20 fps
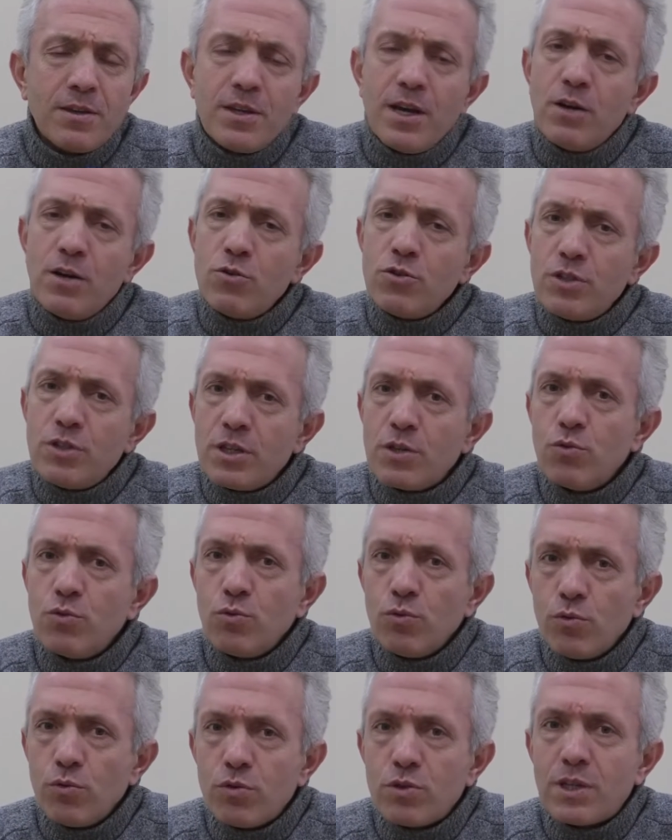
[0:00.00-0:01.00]
Yeryüzündeki
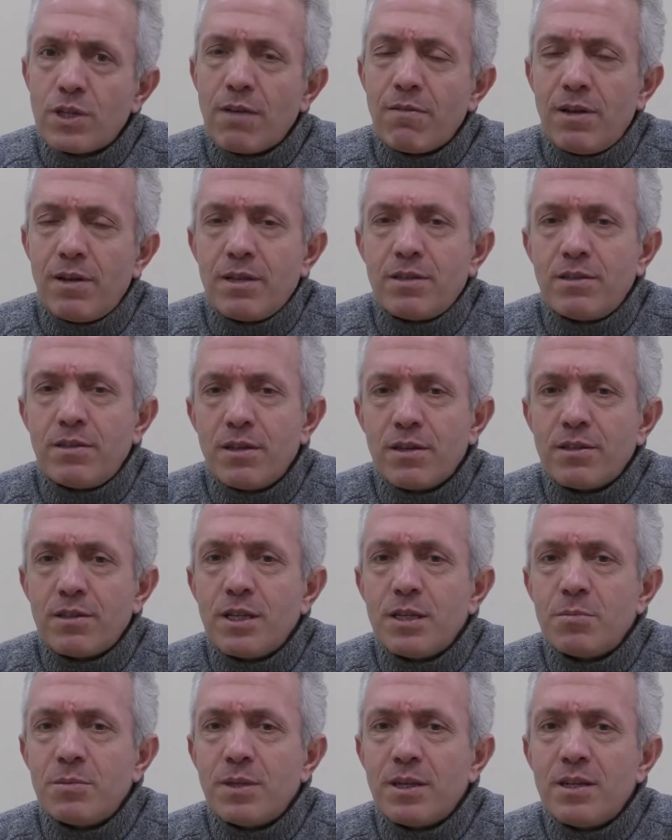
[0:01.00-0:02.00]
ulus devlet diye
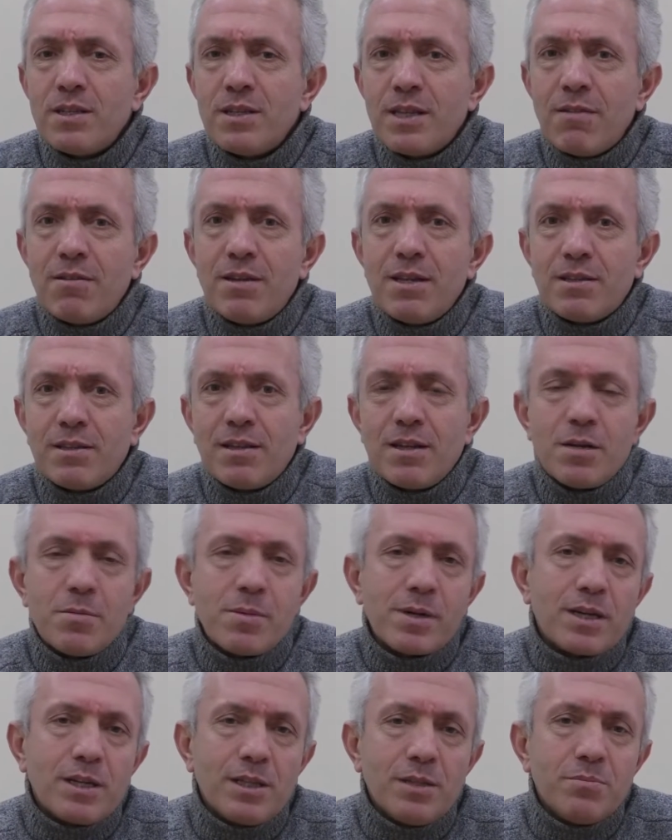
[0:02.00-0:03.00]
tanımlanan devletlere
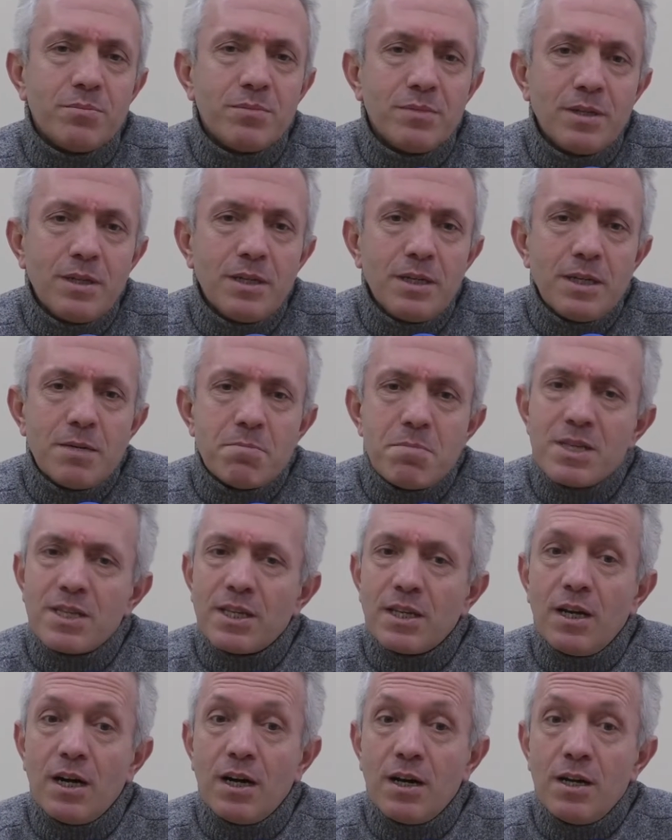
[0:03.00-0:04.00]
bakalım.
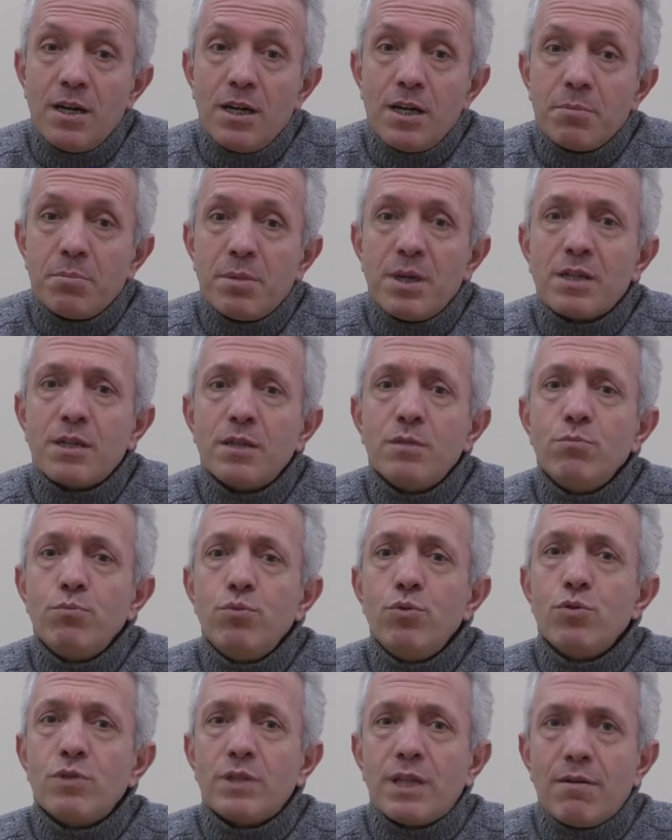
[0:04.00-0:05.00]
Mesela bırakın
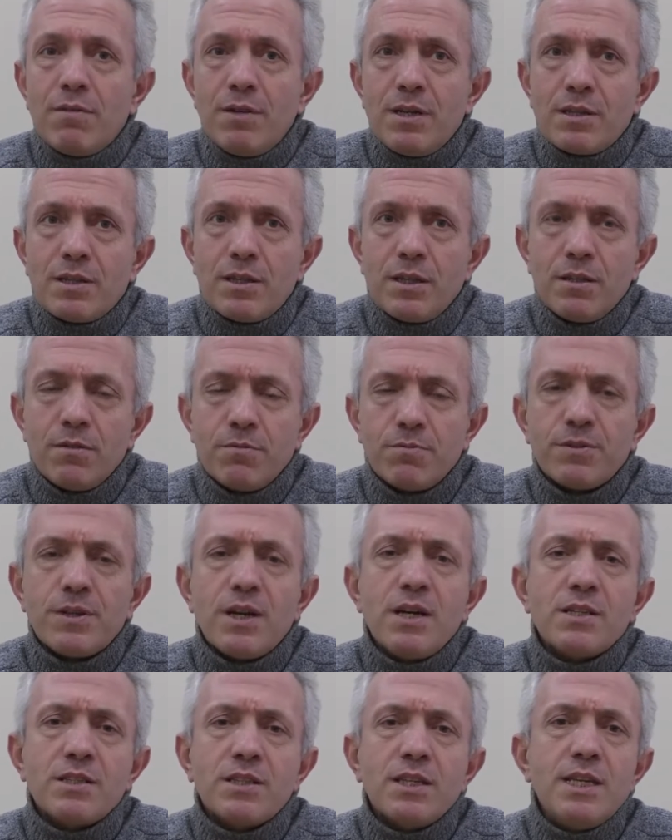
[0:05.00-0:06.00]
büyük devletleri,
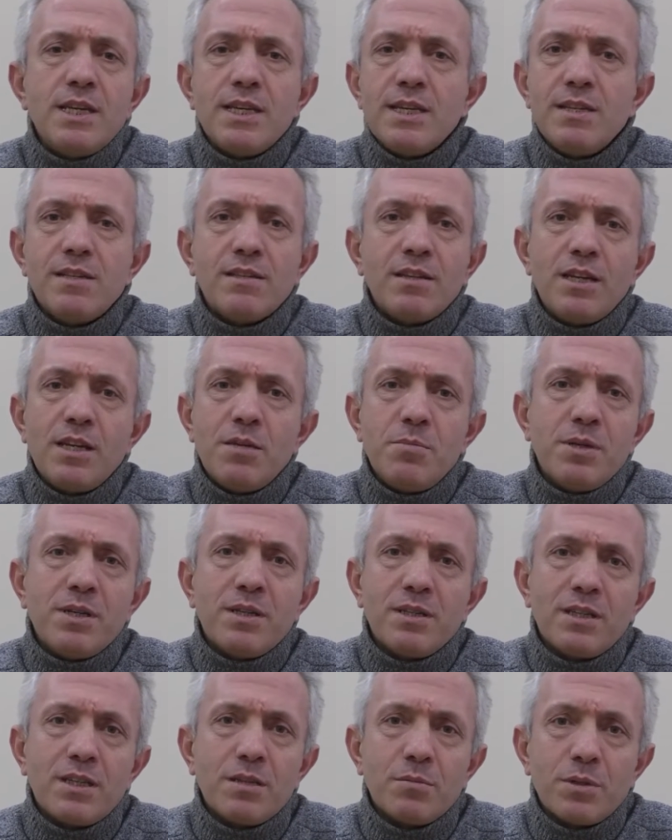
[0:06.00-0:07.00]
Fransa'yı, İngiltere'yi bir
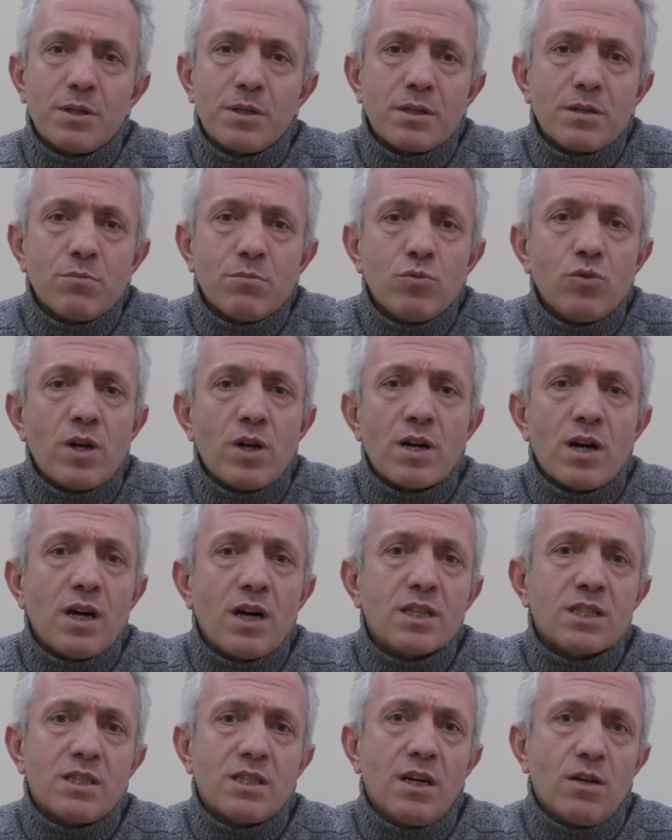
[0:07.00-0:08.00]
kenara bırakın. Bunlar
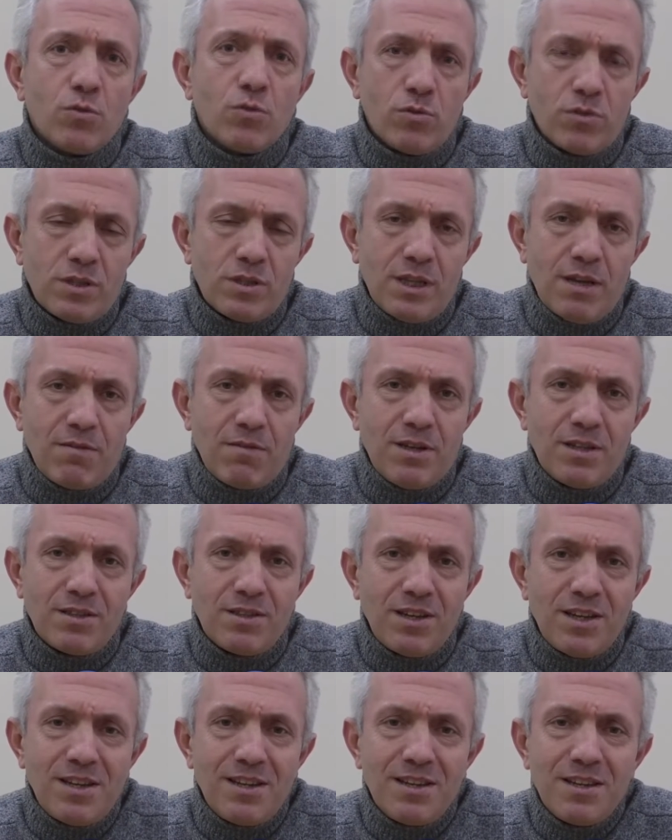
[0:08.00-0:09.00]
asla ulus
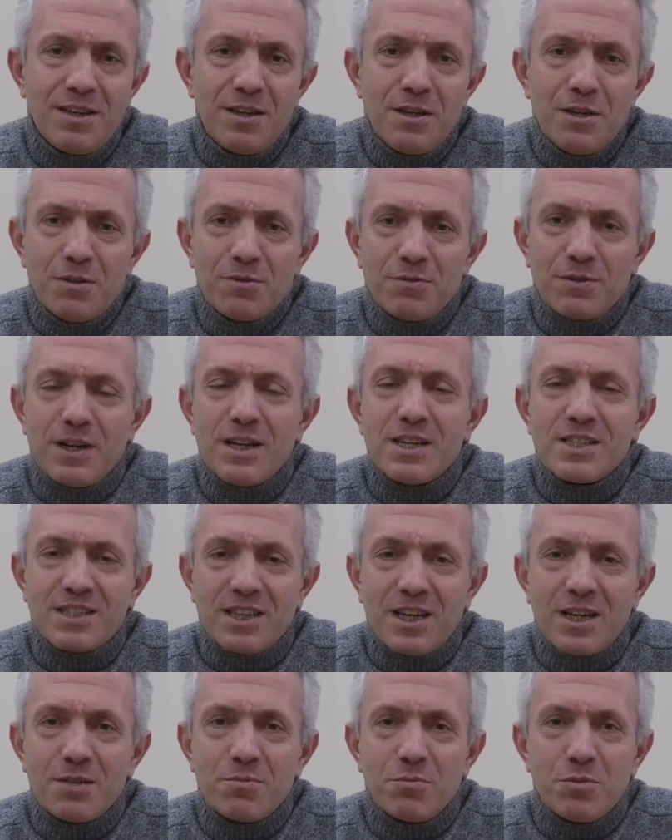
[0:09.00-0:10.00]
devlet değil.
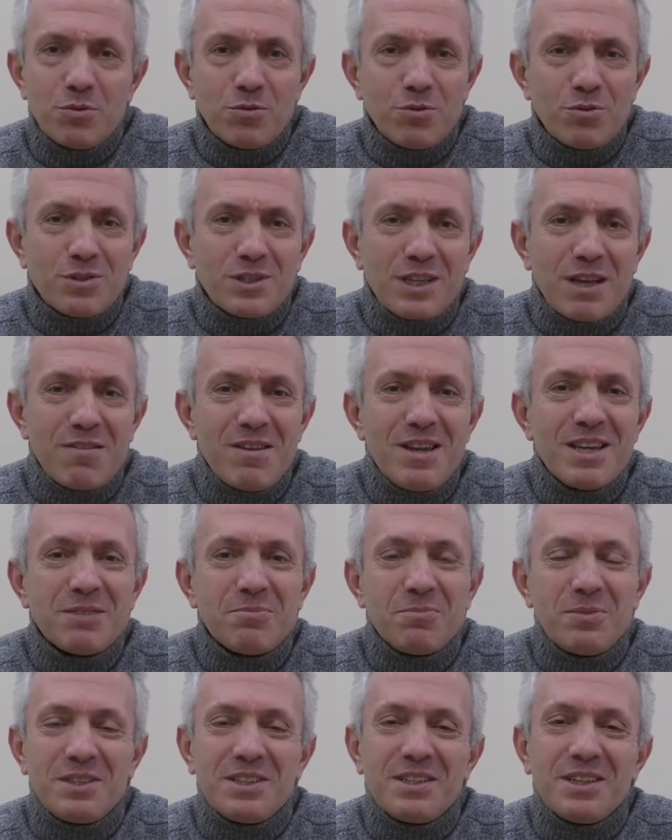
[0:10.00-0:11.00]
Fransa bir ulus
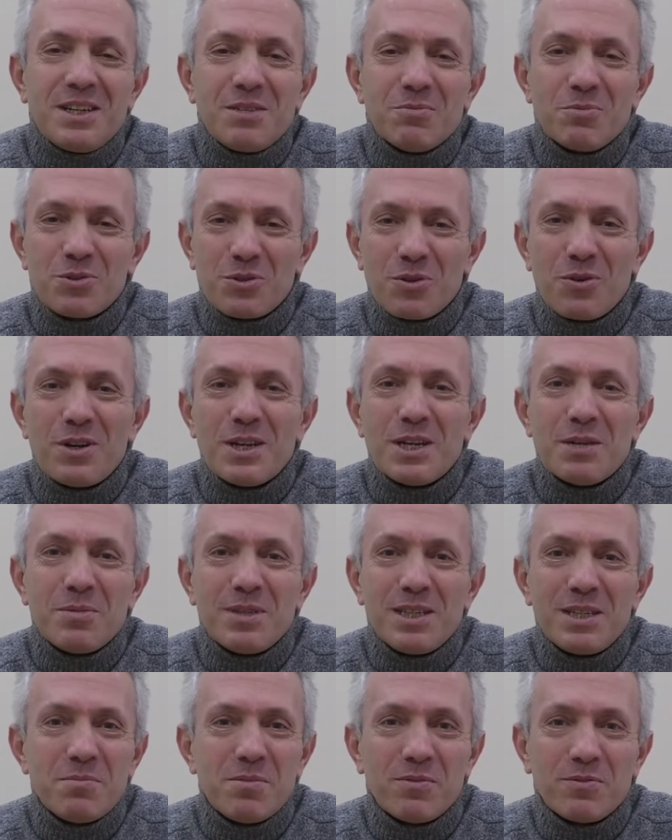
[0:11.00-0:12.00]
devlet midir yani bu
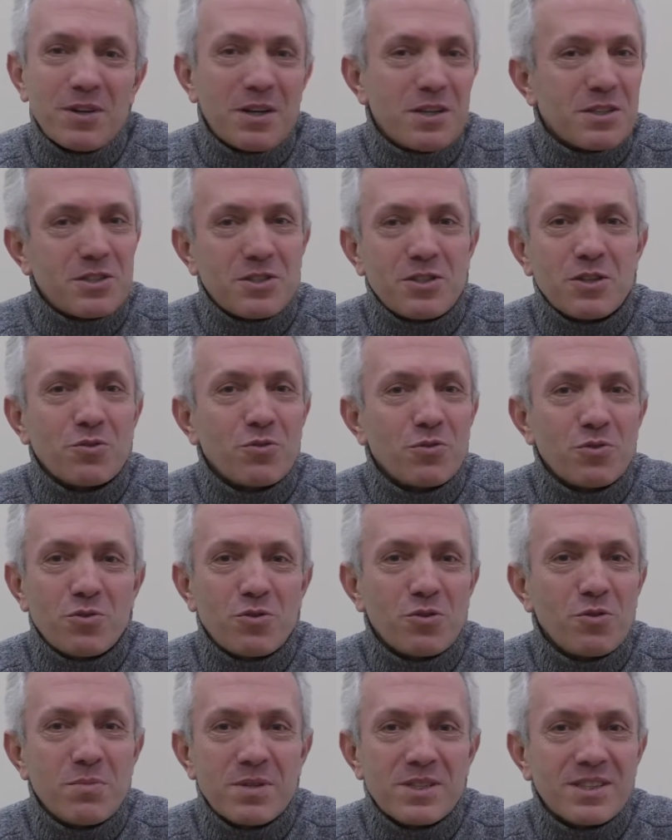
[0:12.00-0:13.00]
söylenebilir mi? Fransızca
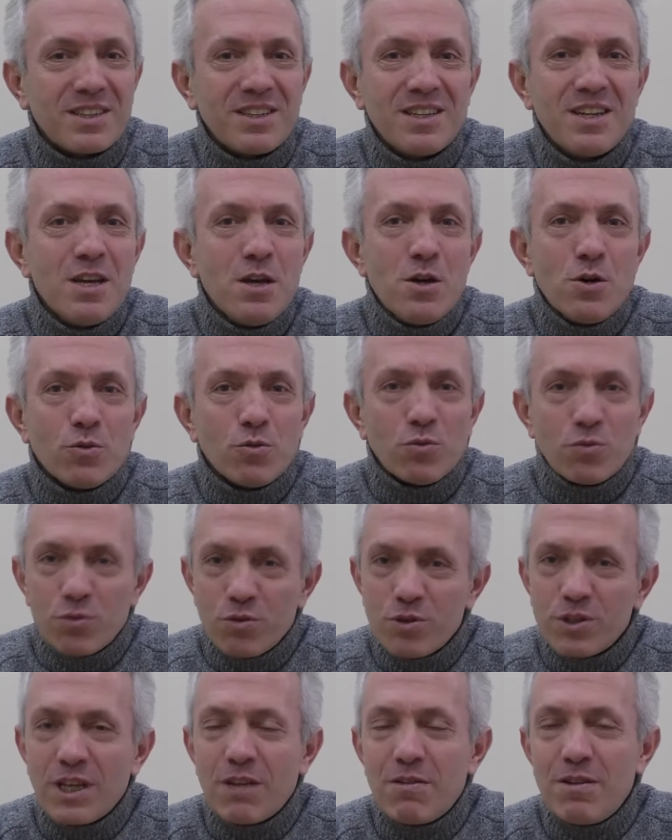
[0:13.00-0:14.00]
konuşulması
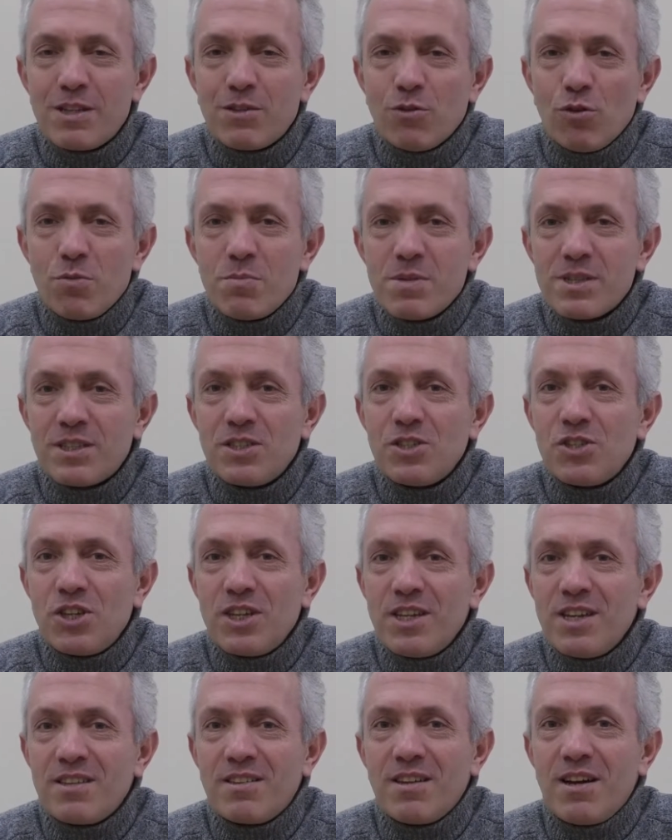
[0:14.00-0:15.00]
ulus devlet olması
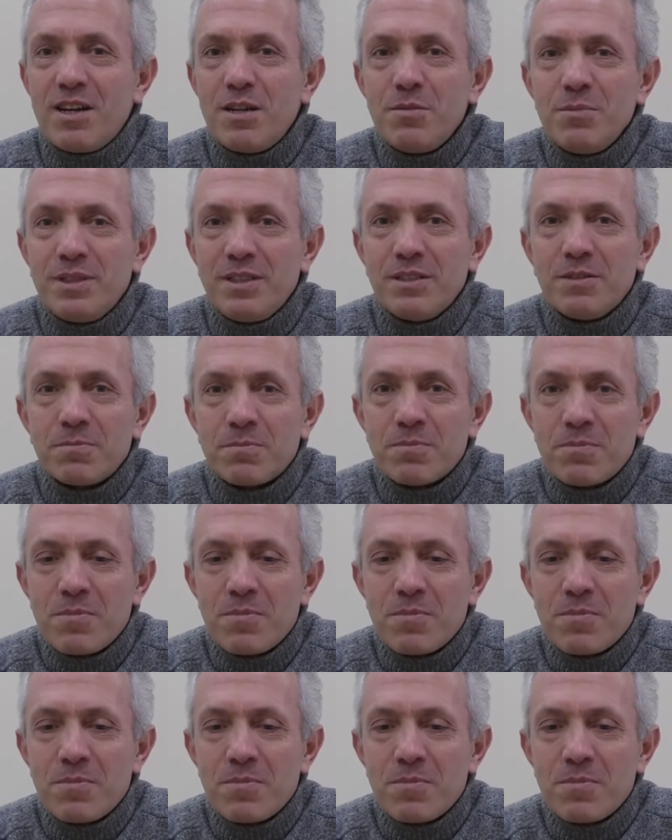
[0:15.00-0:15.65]
için yeterli midir?